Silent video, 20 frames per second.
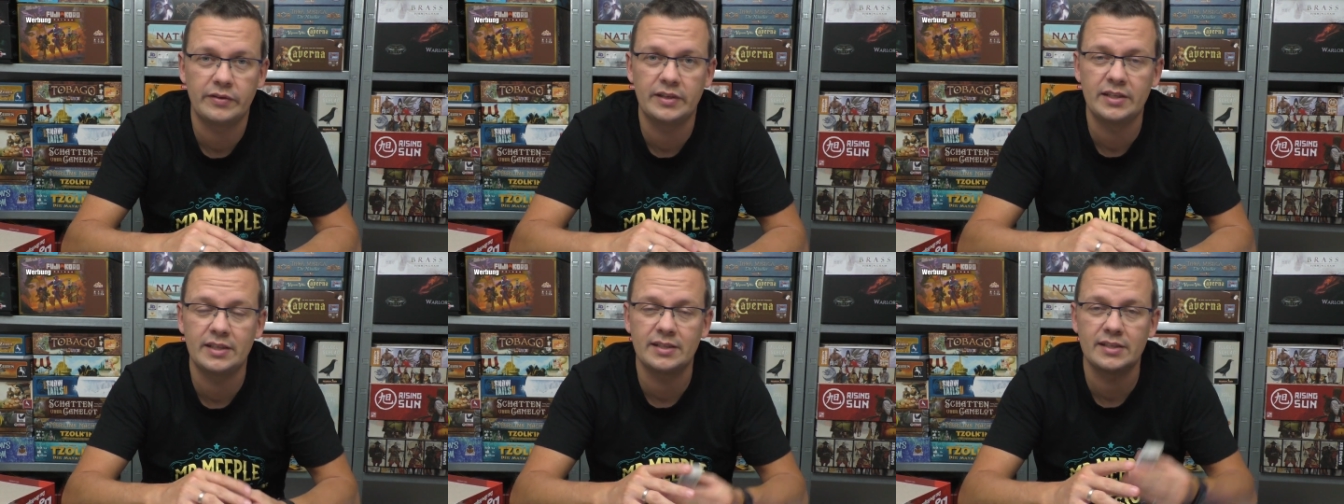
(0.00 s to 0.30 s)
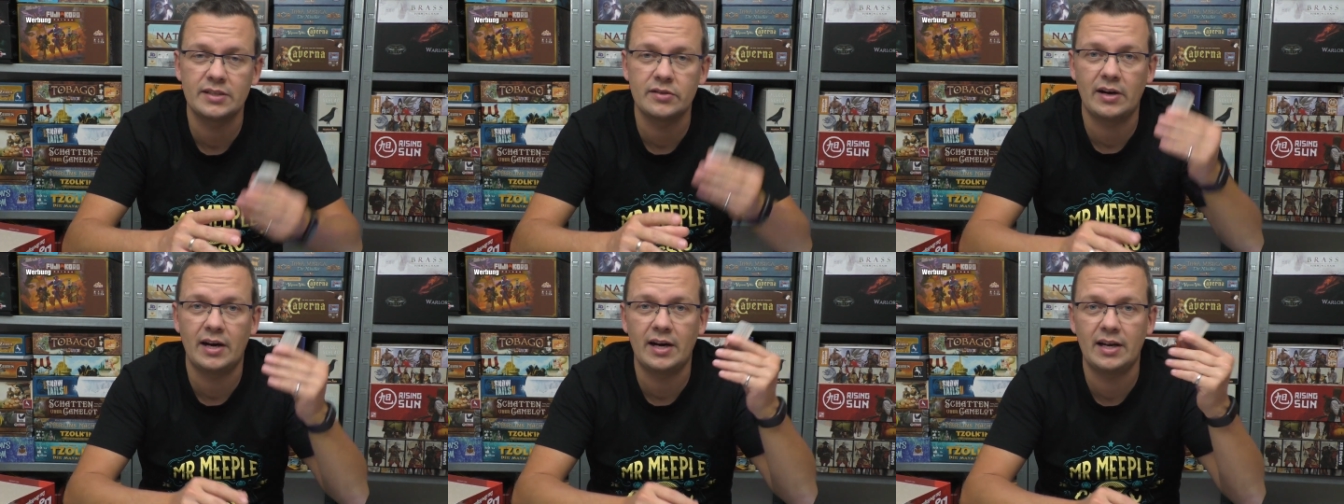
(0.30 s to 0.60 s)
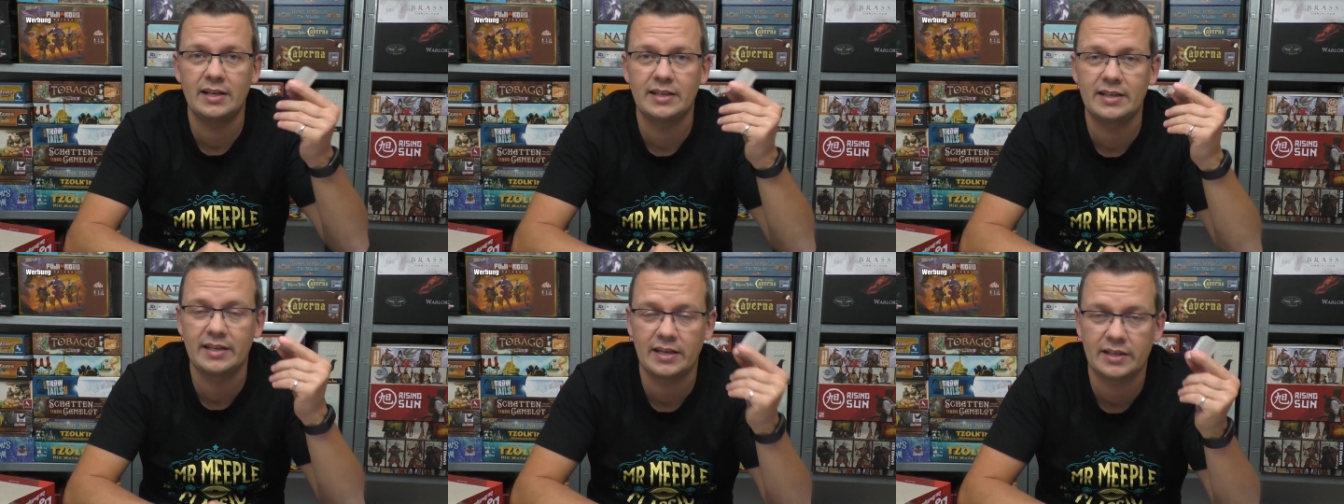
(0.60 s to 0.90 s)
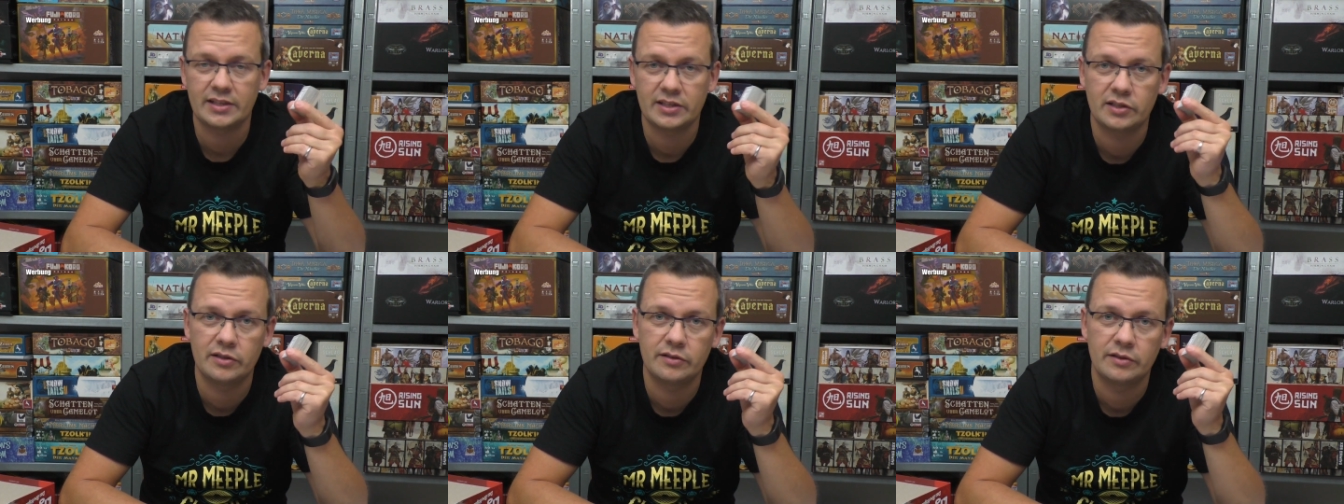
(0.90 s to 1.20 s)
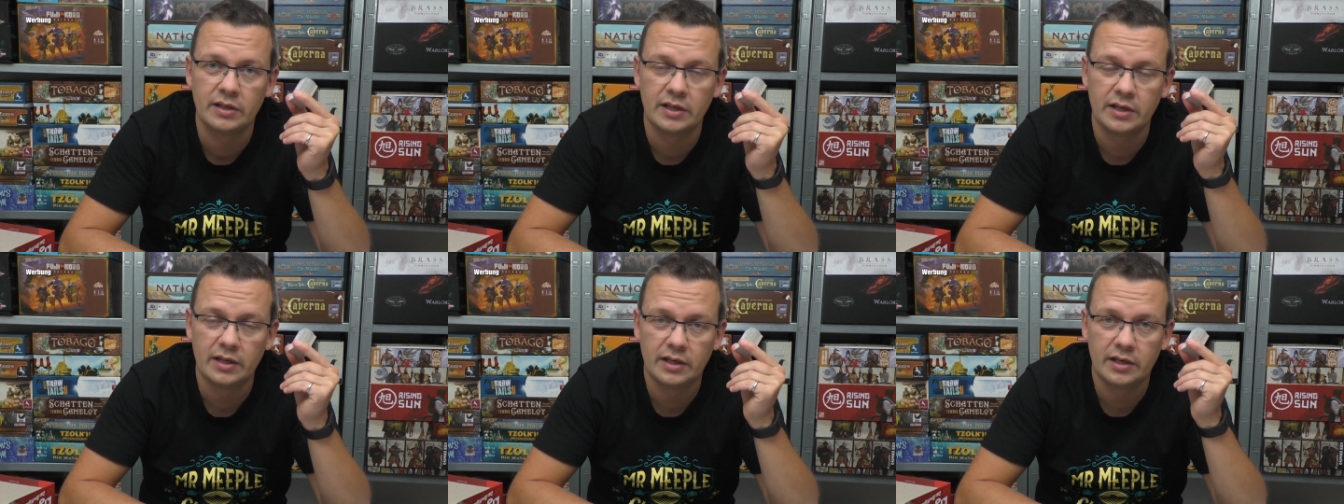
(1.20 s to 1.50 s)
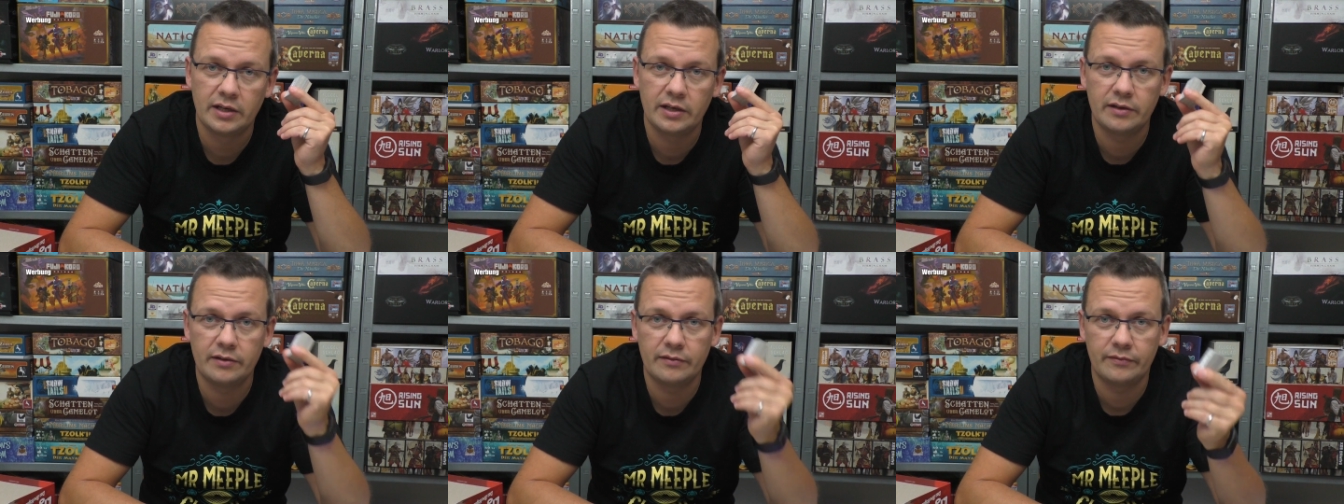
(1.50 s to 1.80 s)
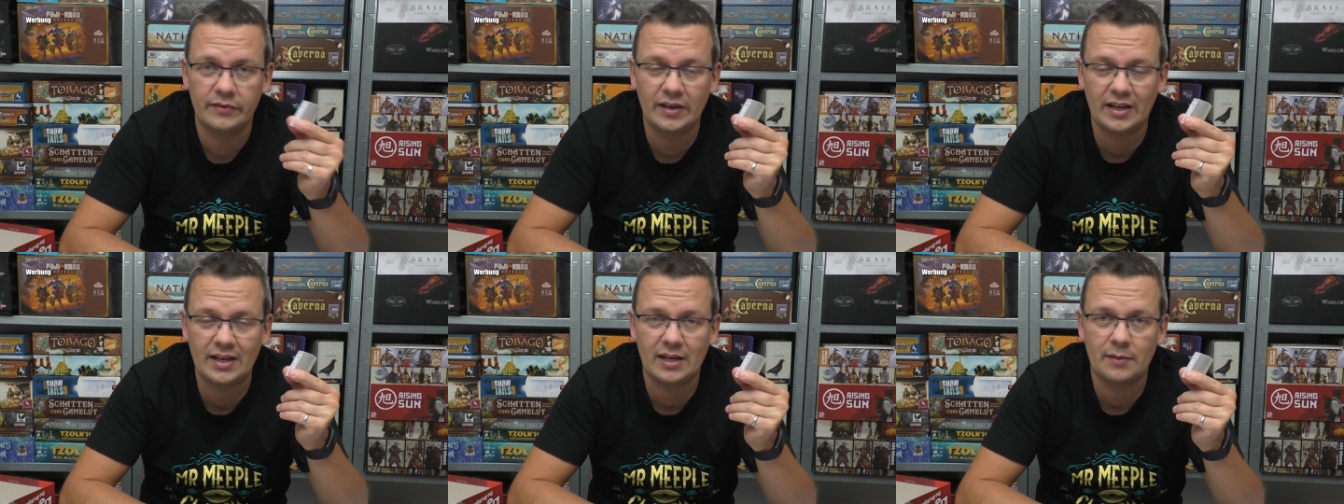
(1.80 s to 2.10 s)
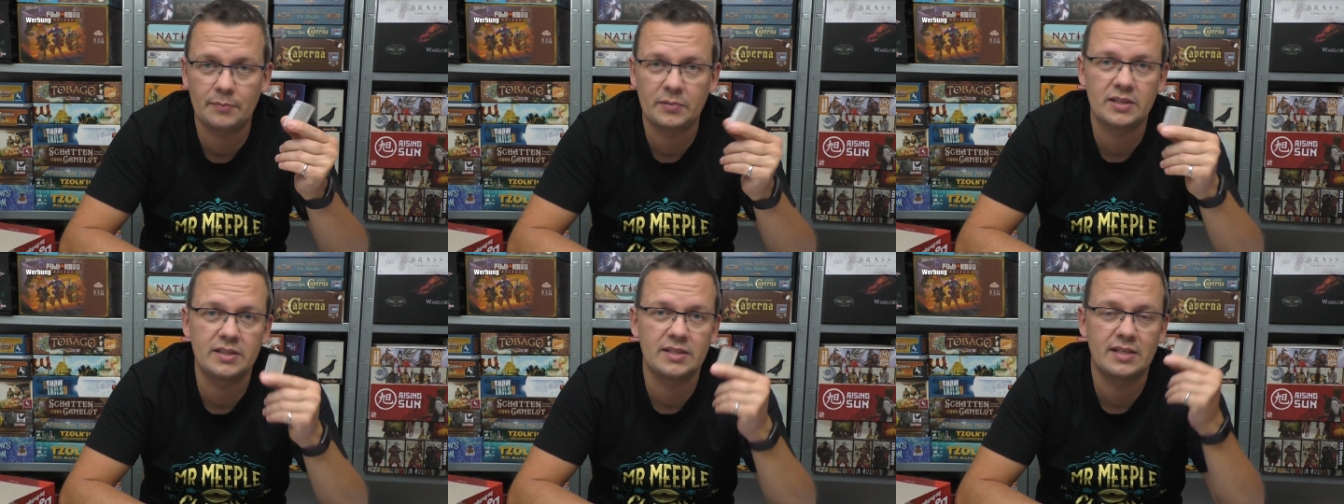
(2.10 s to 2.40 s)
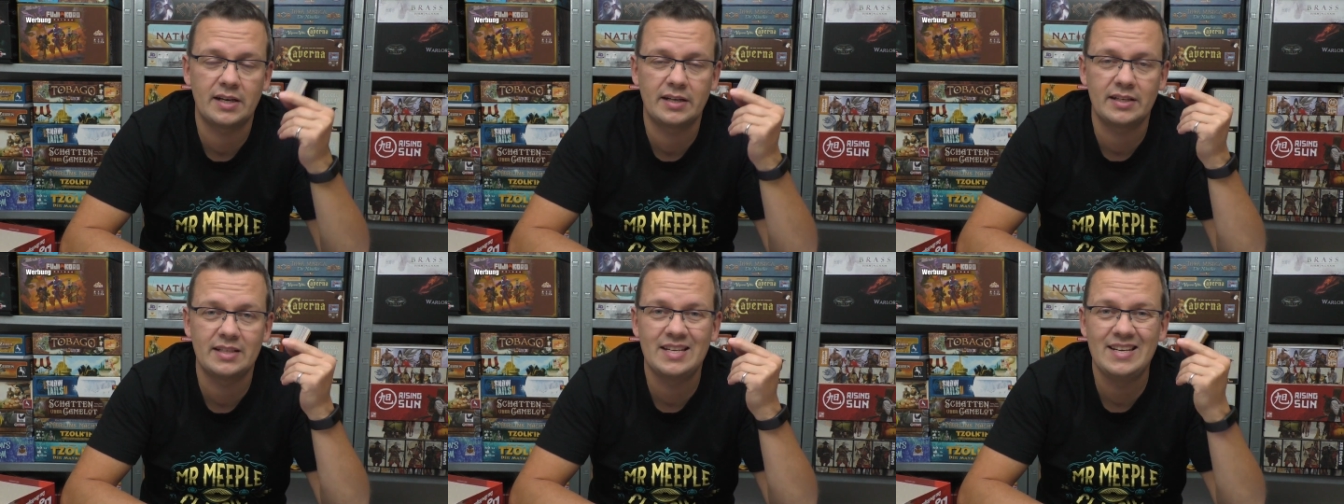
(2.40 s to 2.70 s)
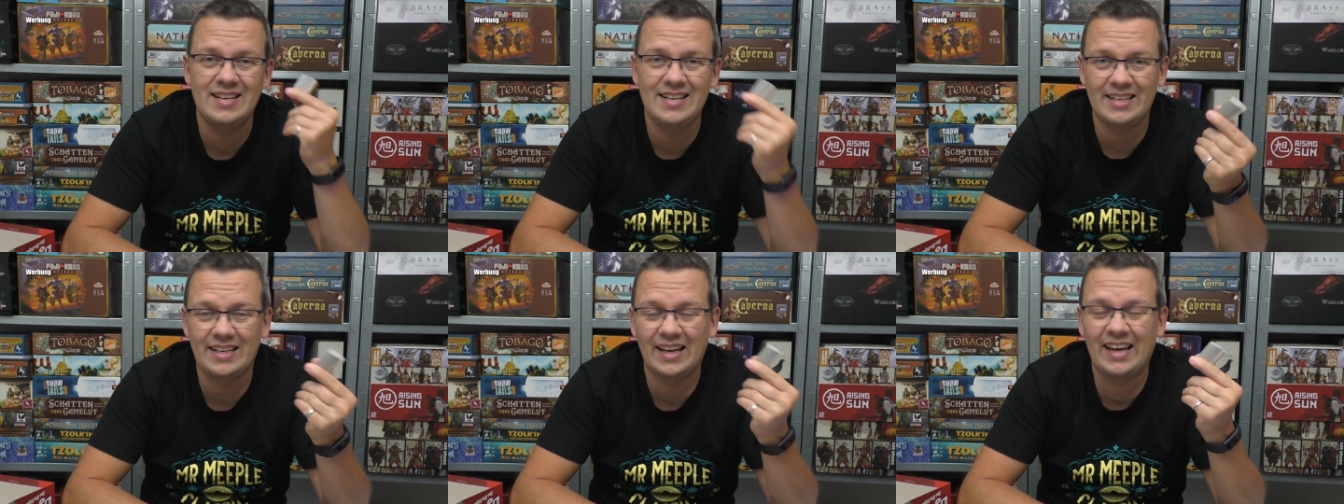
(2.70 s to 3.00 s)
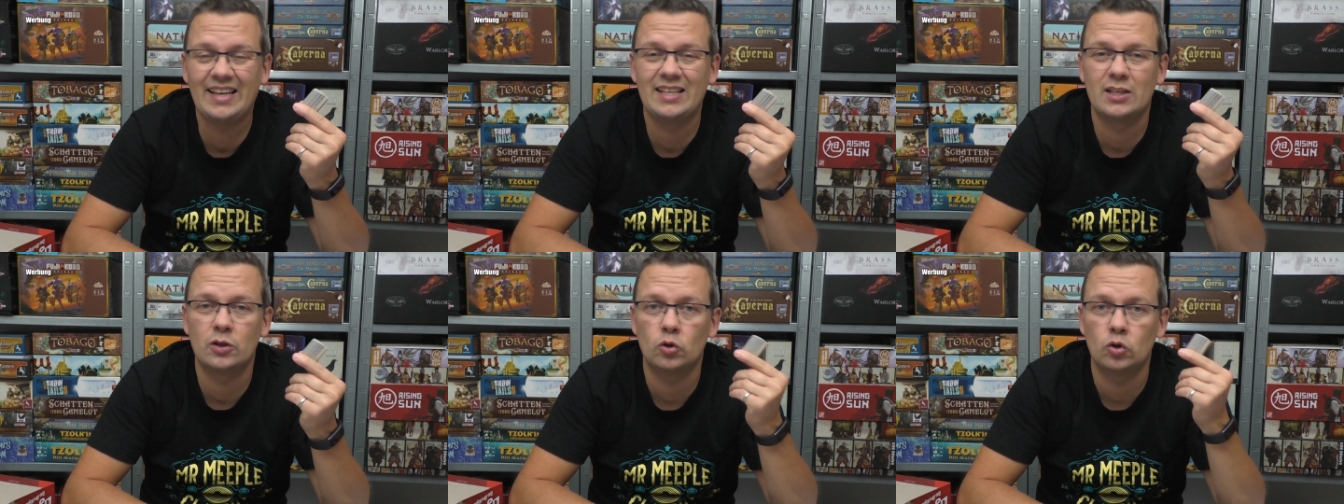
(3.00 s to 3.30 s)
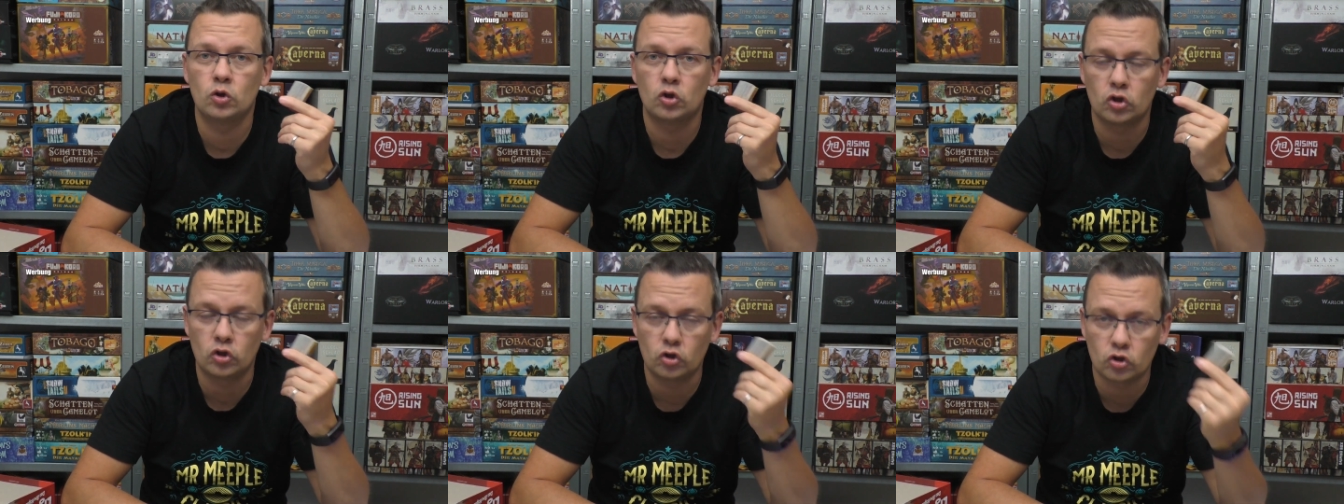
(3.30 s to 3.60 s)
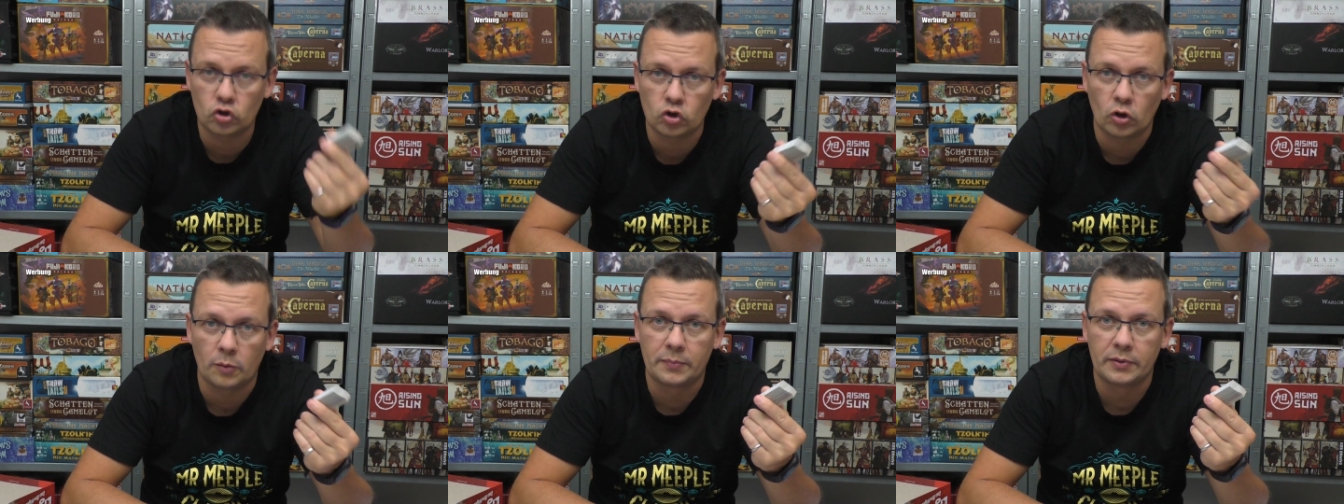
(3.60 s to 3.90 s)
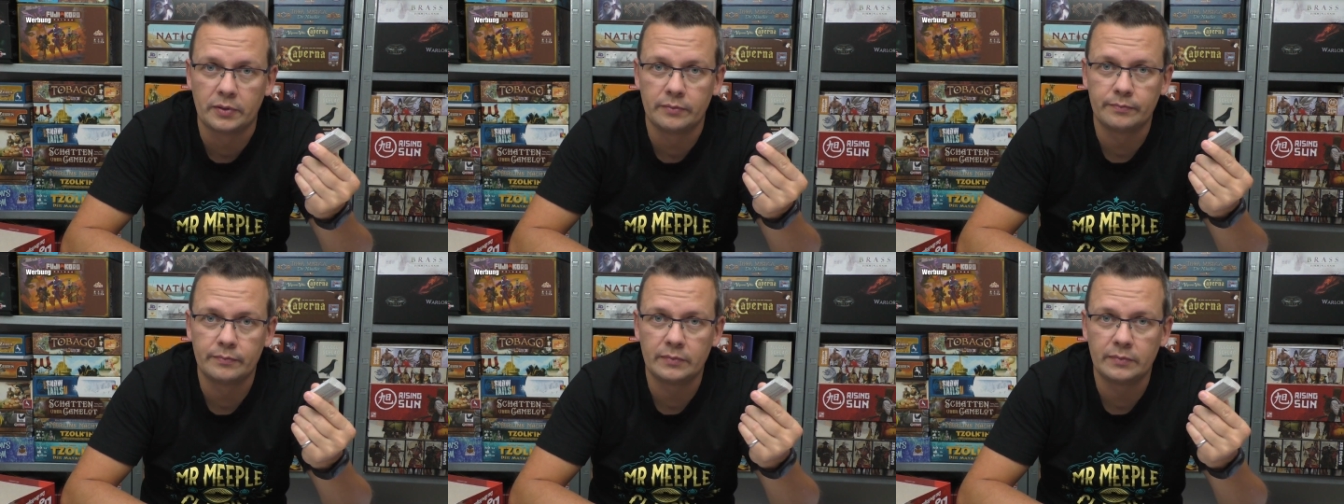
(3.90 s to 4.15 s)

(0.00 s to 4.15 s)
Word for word: Wenn ich also alle Kärtchen äh, weg habe, dann sage ich Ligretto, stopp